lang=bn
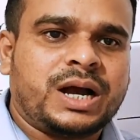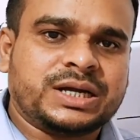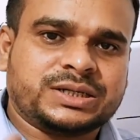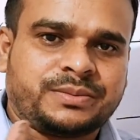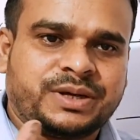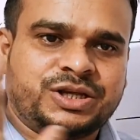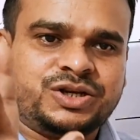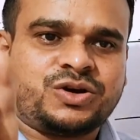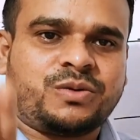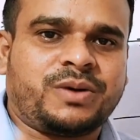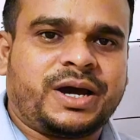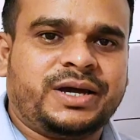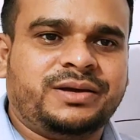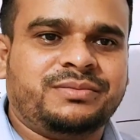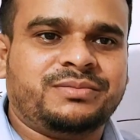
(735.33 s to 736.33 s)
আশাবাদী
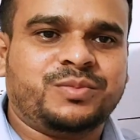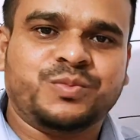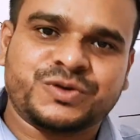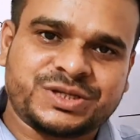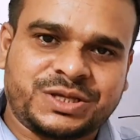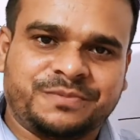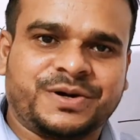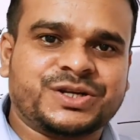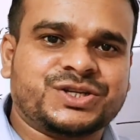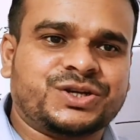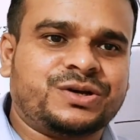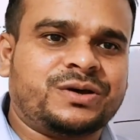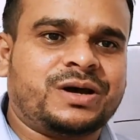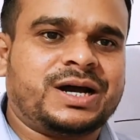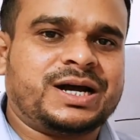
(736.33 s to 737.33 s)
সবাই বুঝতে
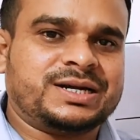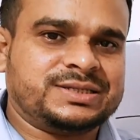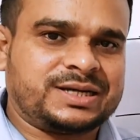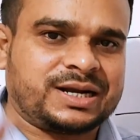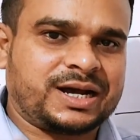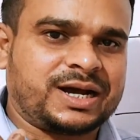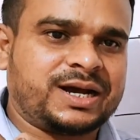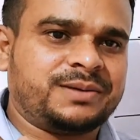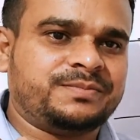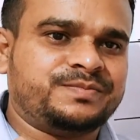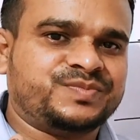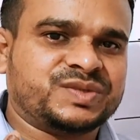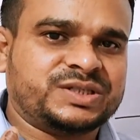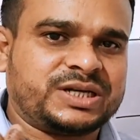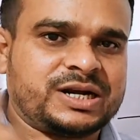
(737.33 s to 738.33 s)
পারছো আর যারা
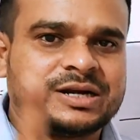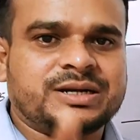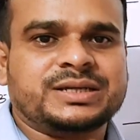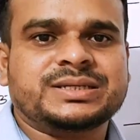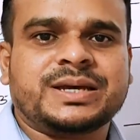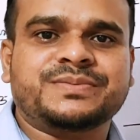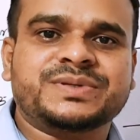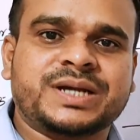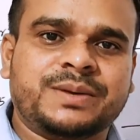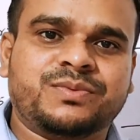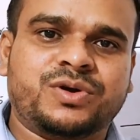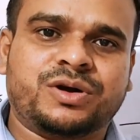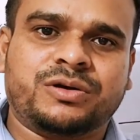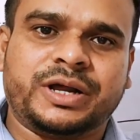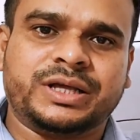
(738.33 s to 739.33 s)
চ্যানেলটা সাবস্ক্রাইব
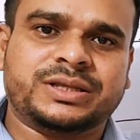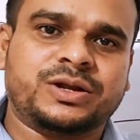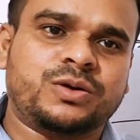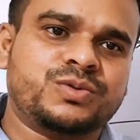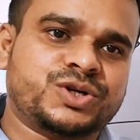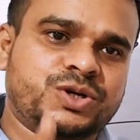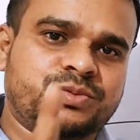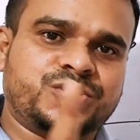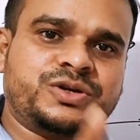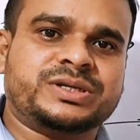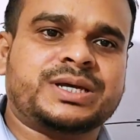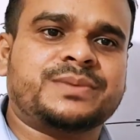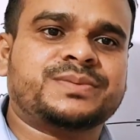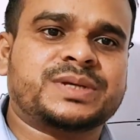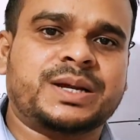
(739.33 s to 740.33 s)
করা নাই তারা অবশ্যই
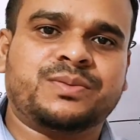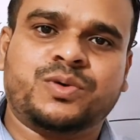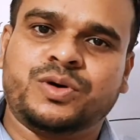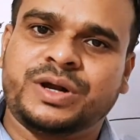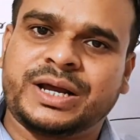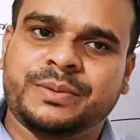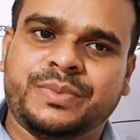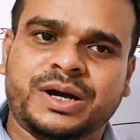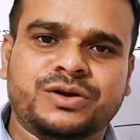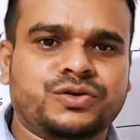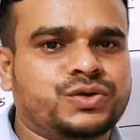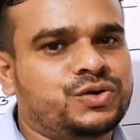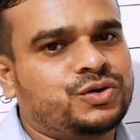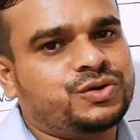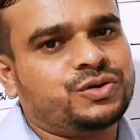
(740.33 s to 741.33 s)
অবশ্যই সাবস্ক্রাইব করে রাখবা
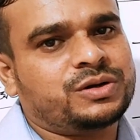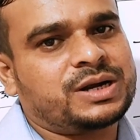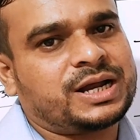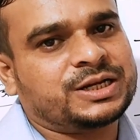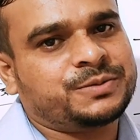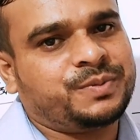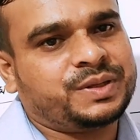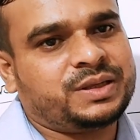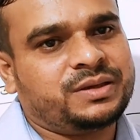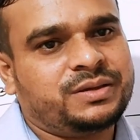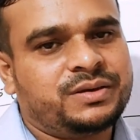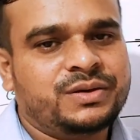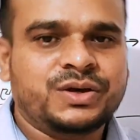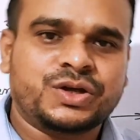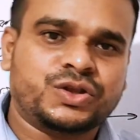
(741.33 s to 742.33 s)
নতুন নতুন ক্লাস পেতে
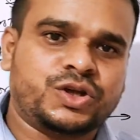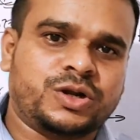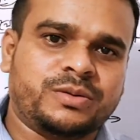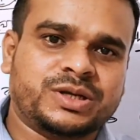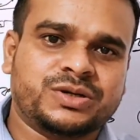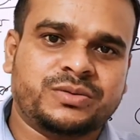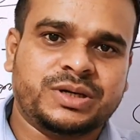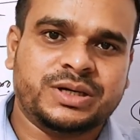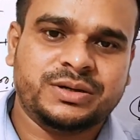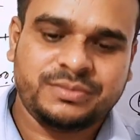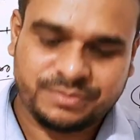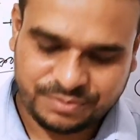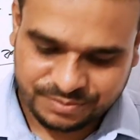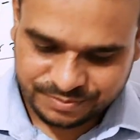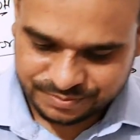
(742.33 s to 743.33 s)
ধন্যবাদ
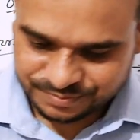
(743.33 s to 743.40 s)
সবাইকে